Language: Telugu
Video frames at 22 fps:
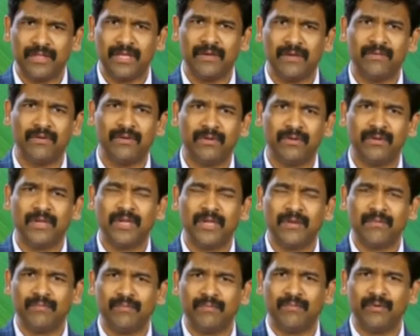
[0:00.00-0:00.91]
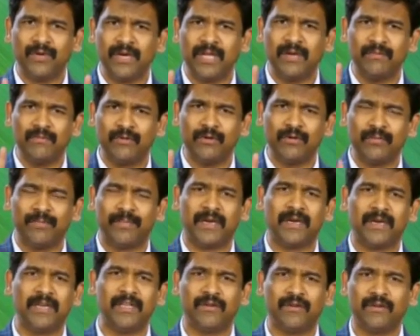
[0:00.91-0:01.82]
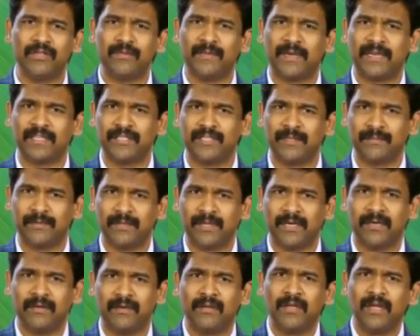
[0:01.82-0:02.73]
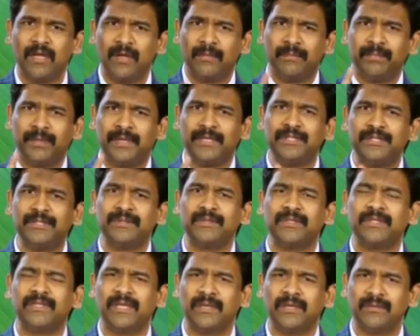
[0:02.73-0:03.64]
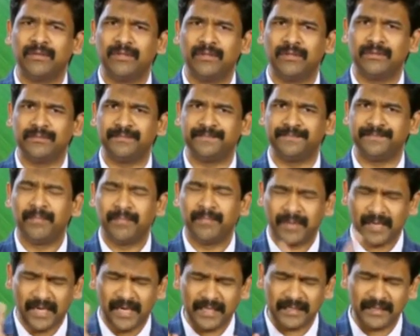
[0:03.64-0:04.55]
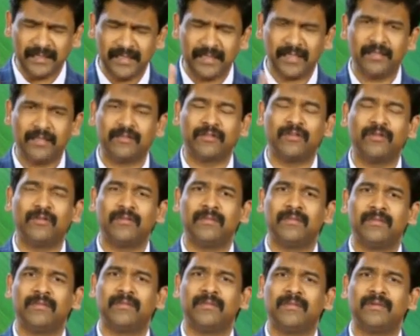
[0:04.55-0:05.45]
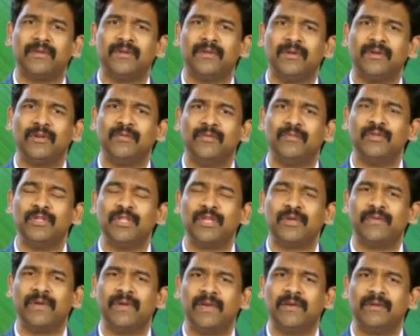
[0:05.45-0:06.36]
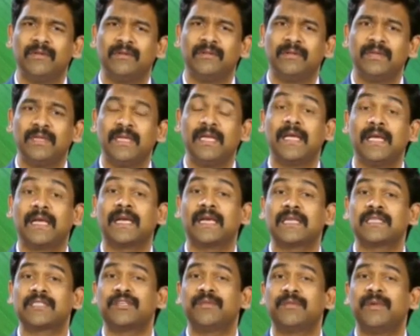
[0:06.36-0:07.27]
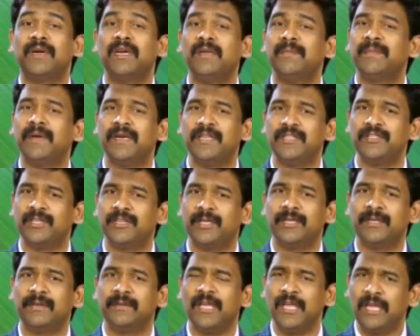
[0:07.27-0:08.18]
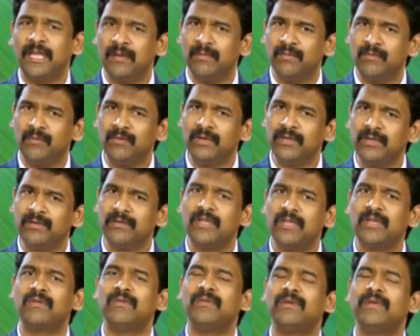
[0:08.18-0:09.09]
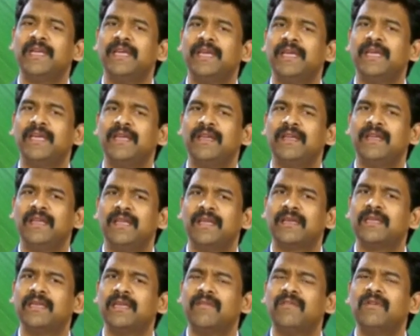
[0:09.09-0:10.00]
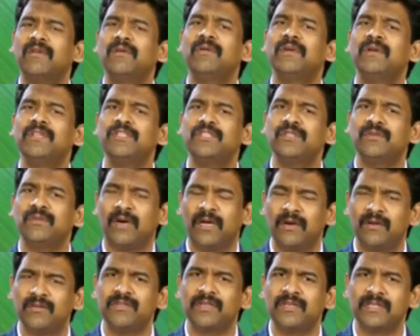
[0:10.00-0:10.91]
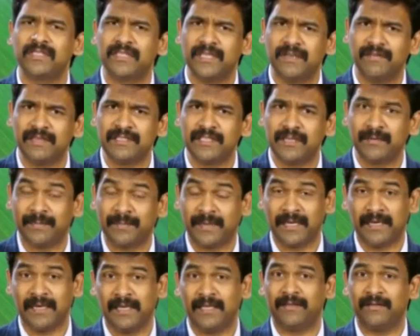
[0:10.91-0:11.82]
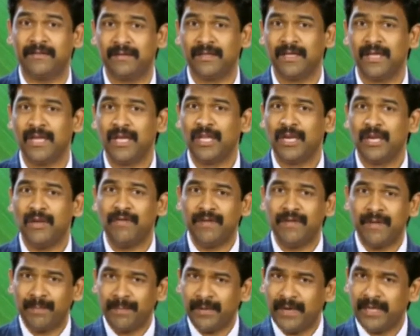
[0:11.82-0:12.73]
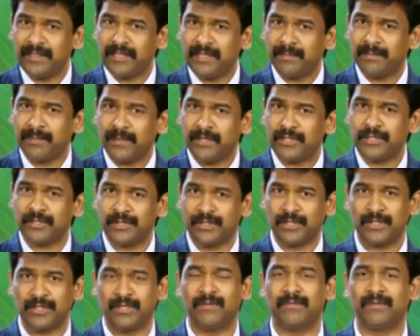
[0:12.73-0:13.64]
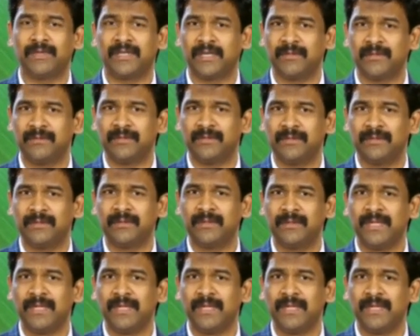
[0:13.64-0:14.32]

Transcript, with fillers: దేవుడు మూడే మూడు పనులు ఈరోజు మనకు చెప్తున్నాడు పరిశుద్ధంగా ఉండు ప్రార్థనతో నువ్వు ముందుకు వెళ్ళు కష్టపడి పని చేయి ఈ మూడు నీకుంటే ఇంక ఎవడి గురించి నువ్వు ఆలోచన చేయవలసిన పని లేదు నువ్వు ఎప్పుడైతే పరిశుద్ధంగా ఉంటావో